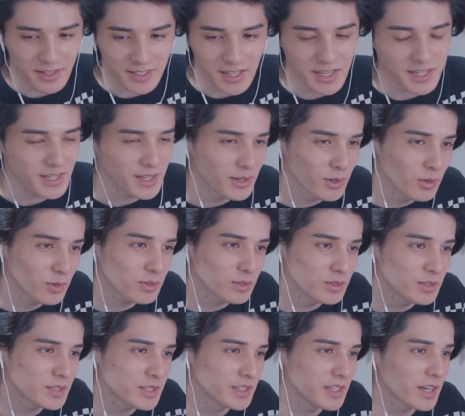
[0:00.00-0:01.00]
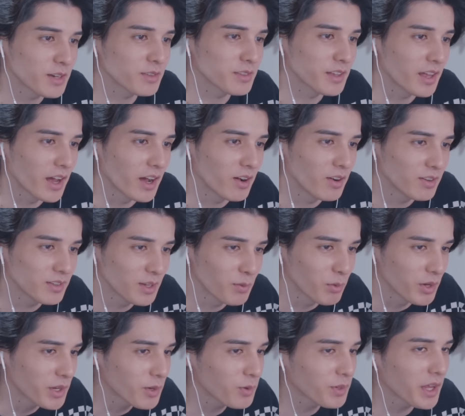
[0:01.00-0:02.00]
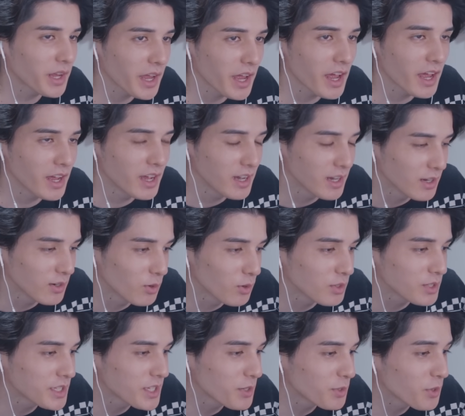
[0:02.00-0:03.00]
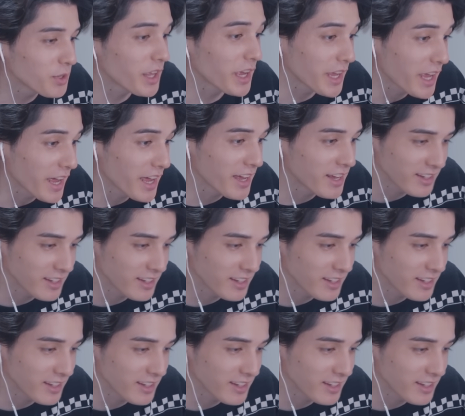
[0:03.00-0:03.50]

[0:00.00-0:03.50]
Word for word: 最近よくうつになるんだよ。でも一個だけ。ロールしてる時だけ。